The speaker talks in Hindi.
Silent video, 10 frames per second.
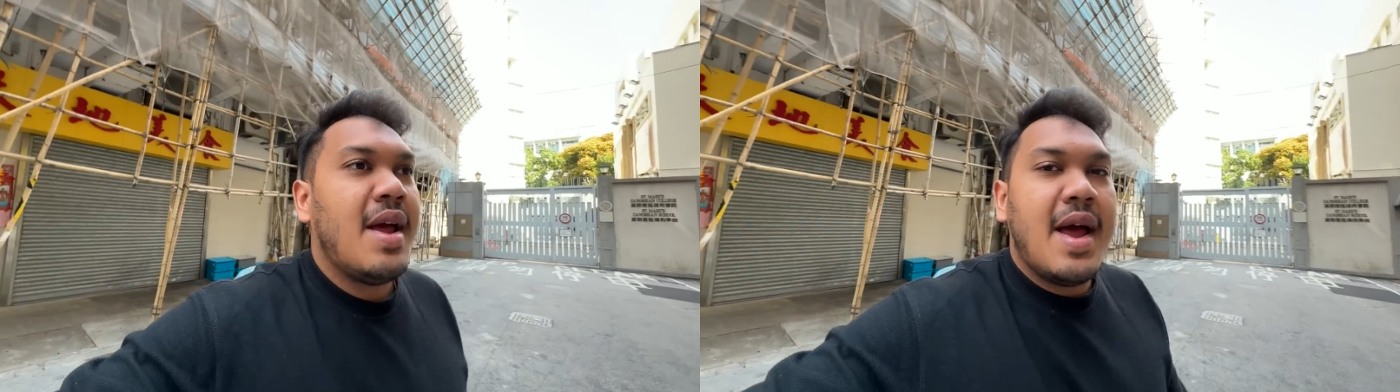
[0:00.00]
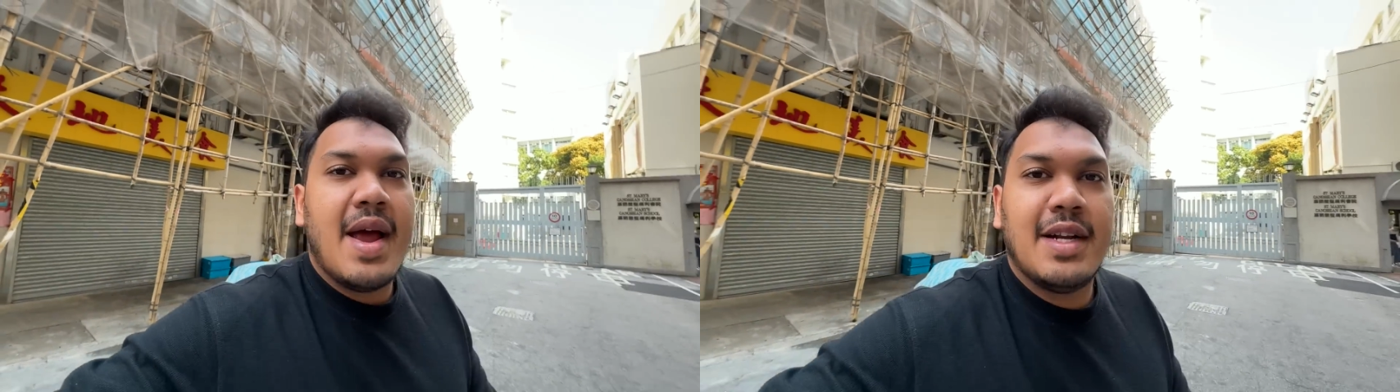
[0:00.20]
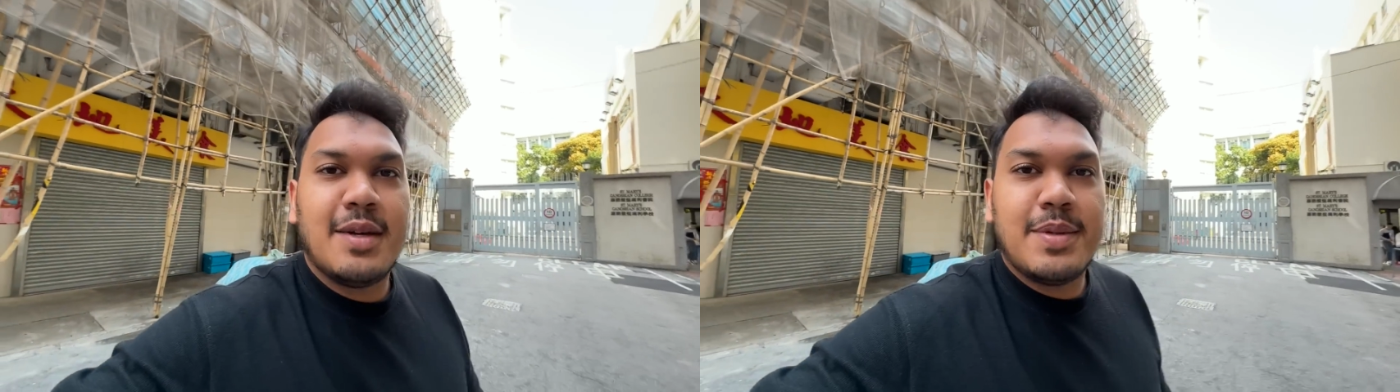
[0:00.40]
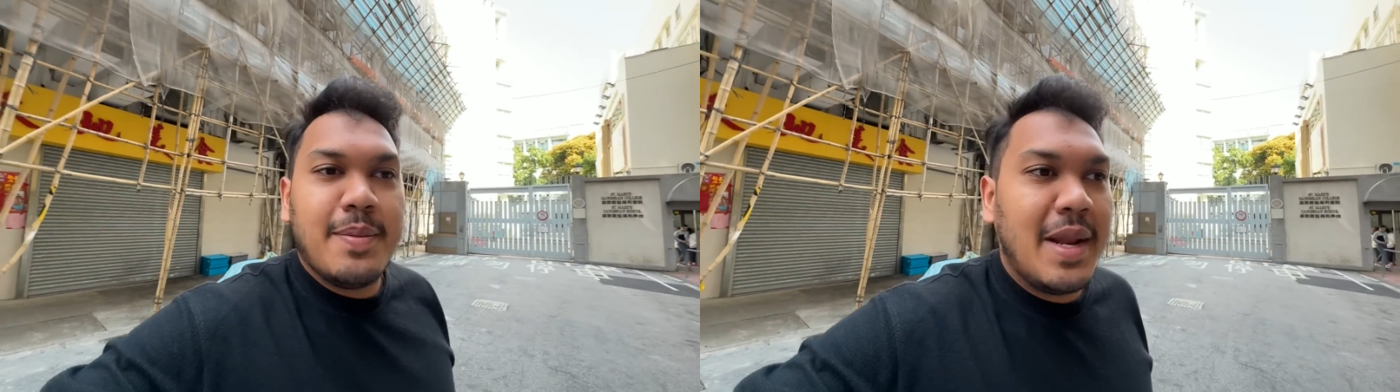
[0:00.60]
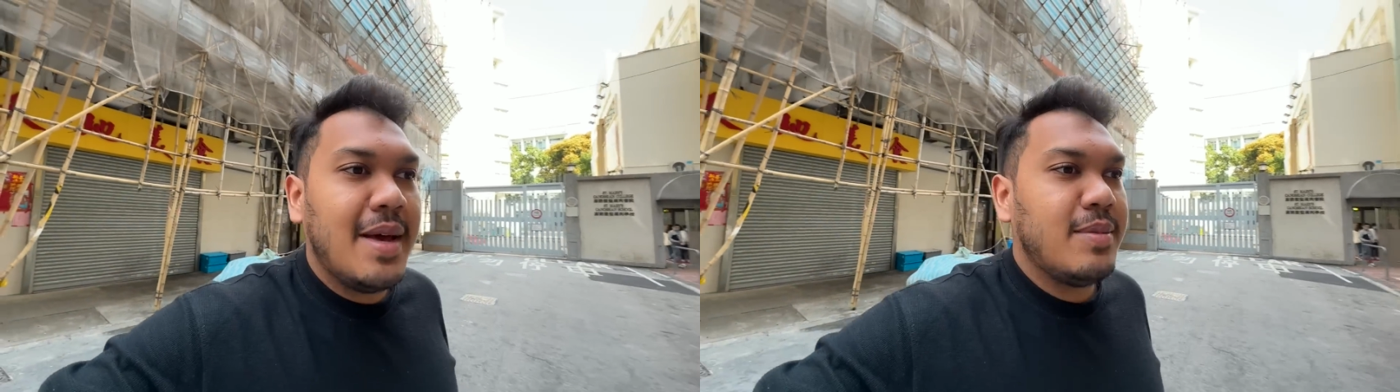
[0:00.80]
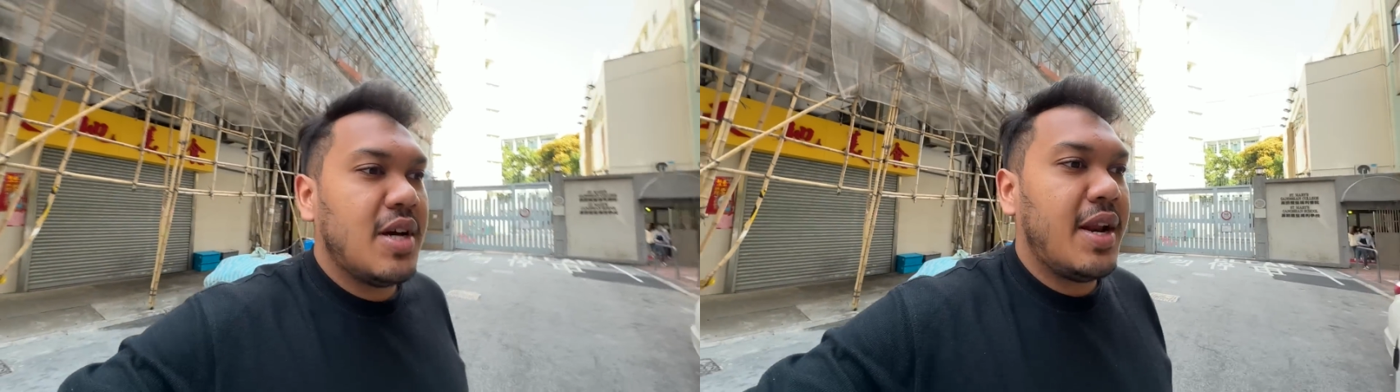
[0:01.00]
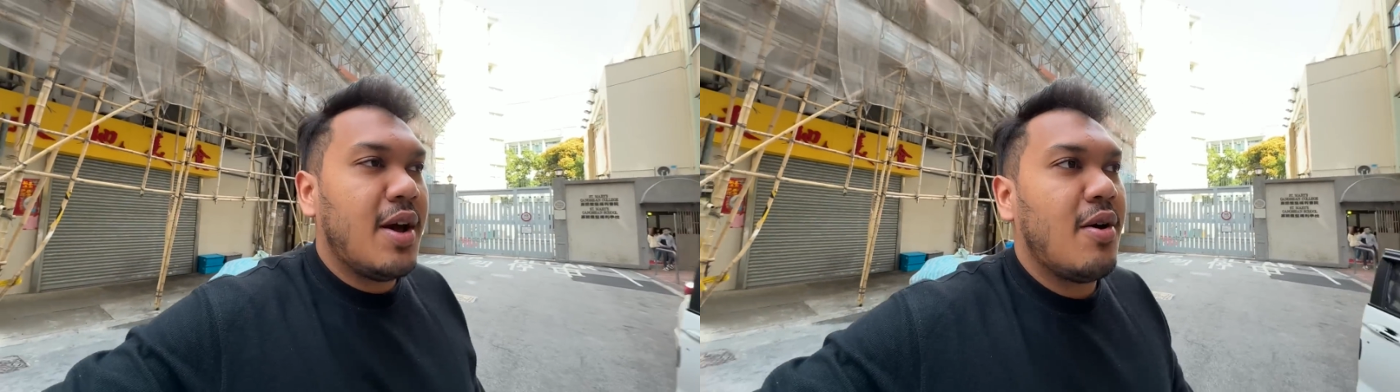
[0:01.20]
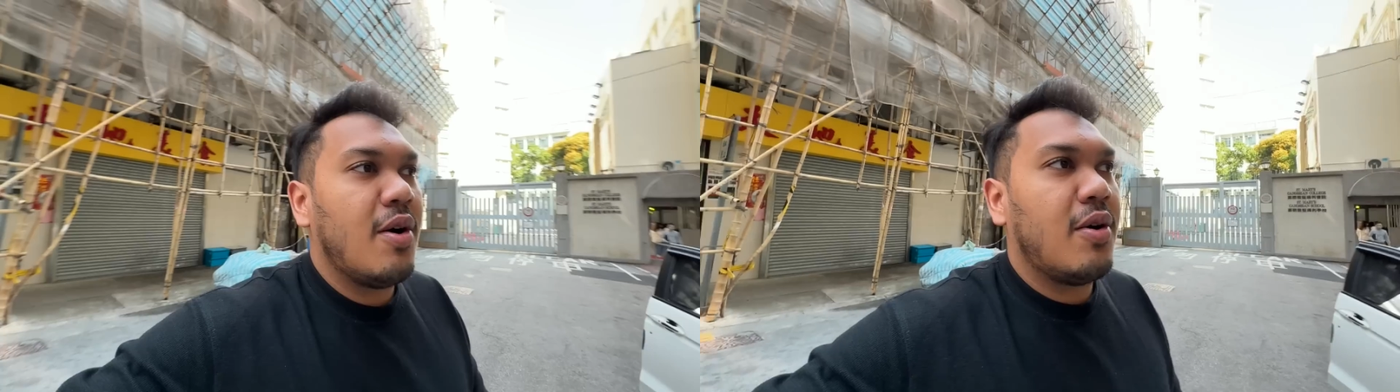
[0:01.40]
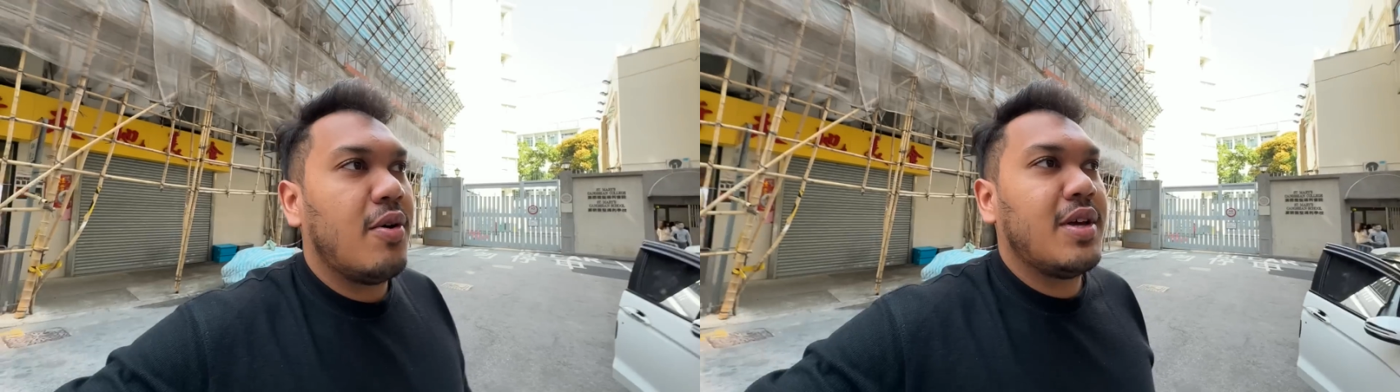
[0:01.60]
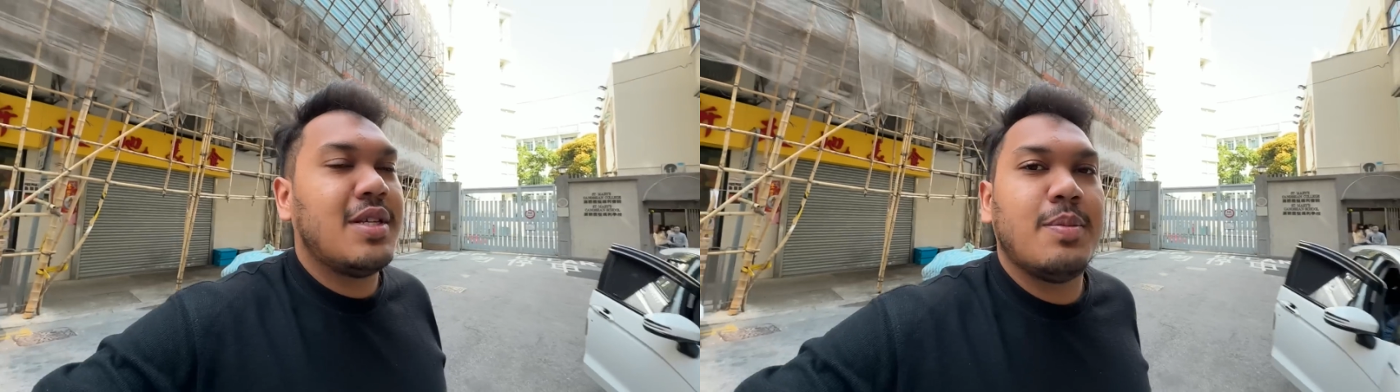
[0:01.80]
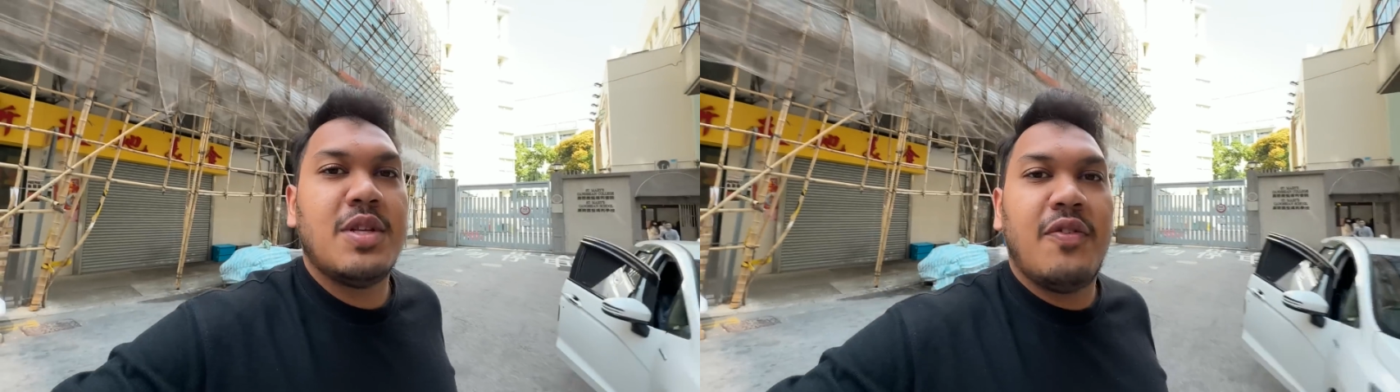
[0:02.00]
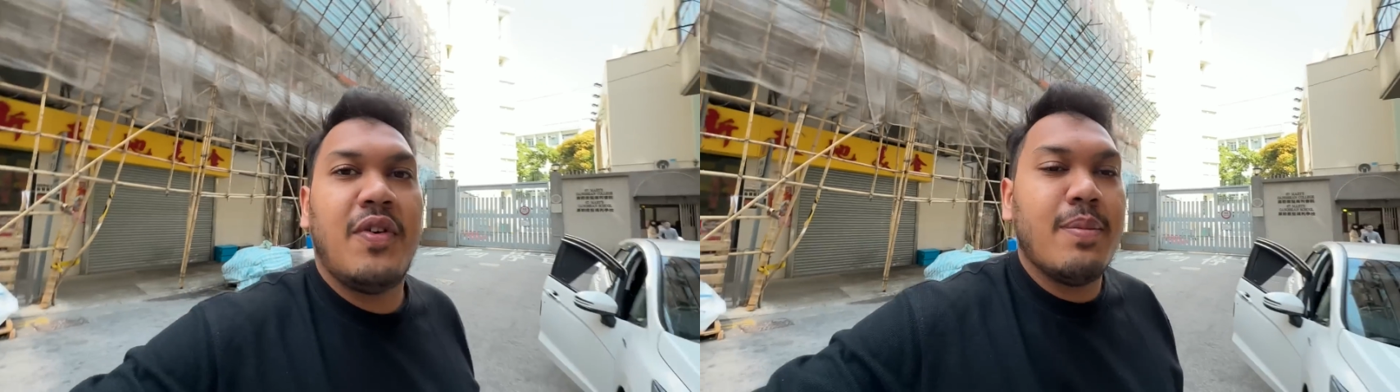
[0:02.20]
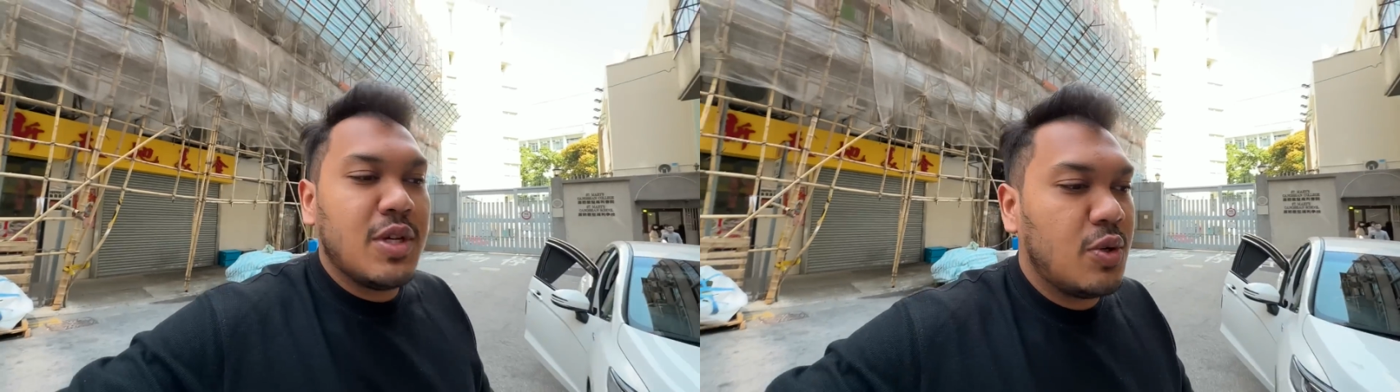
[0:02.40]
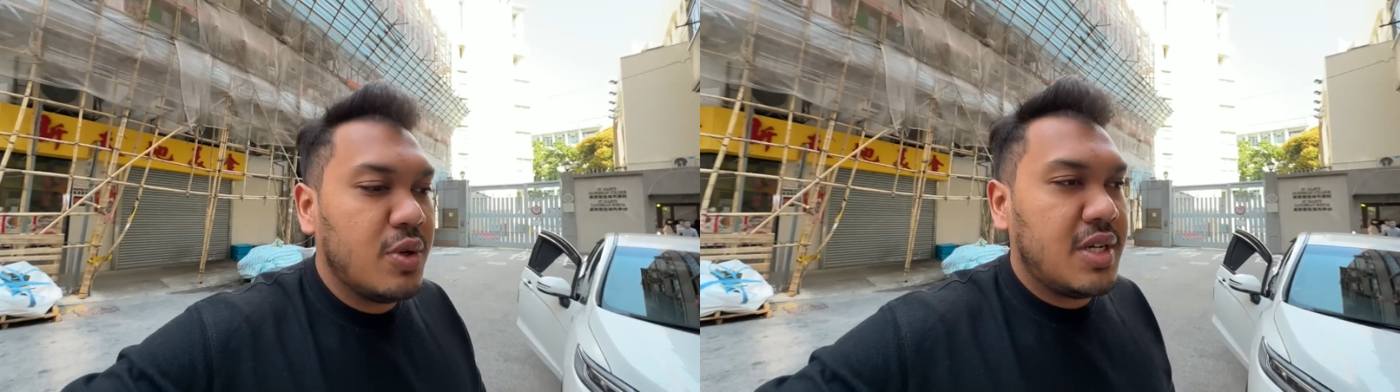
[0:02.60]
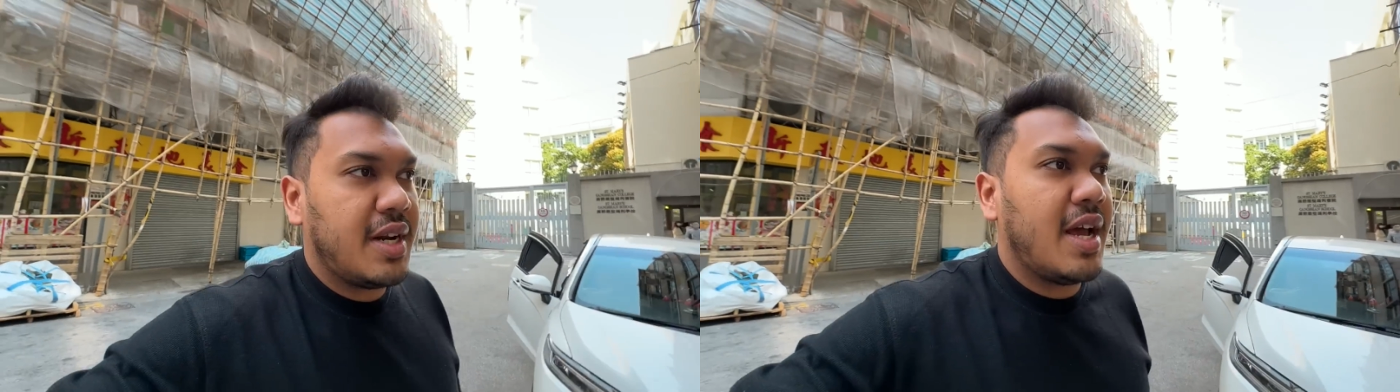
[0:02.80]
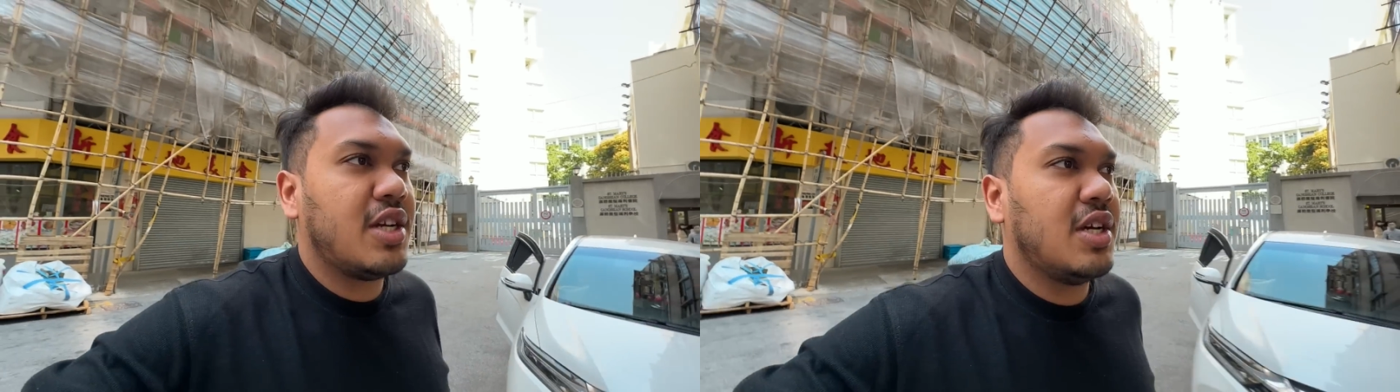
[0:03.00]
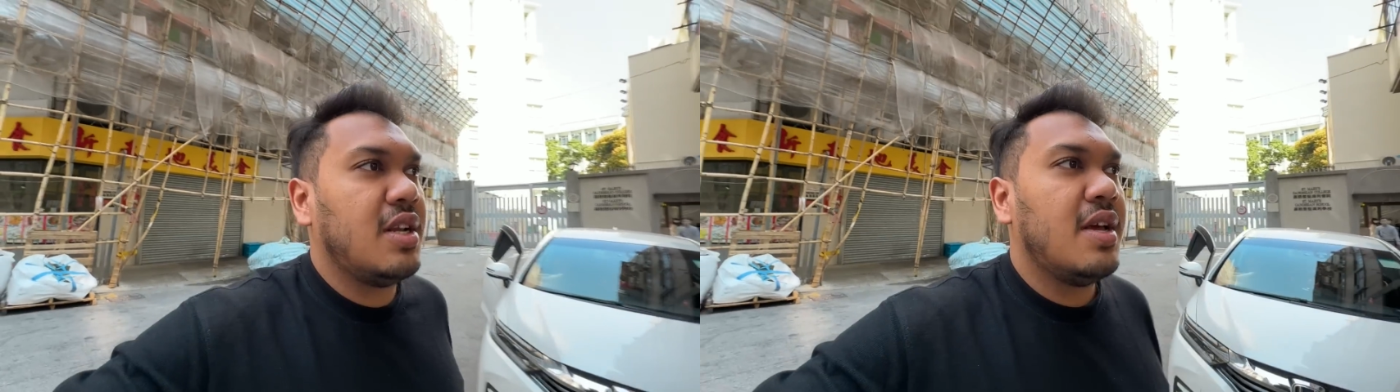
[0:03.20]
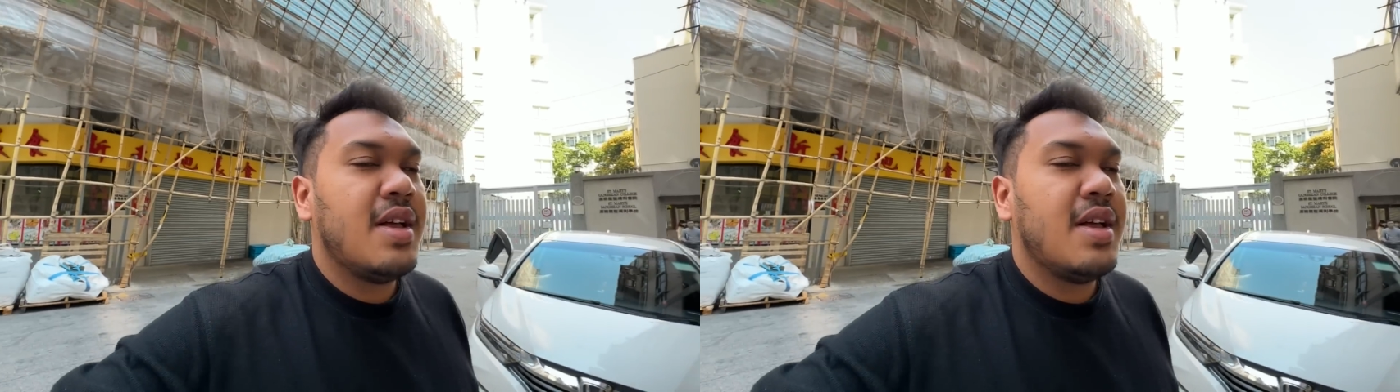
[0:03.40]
एंड सबसे पहले हम जा रहे हैं हांगकॉन्ग की सबसे फेमस टूरिस्ट अट्रैक्शन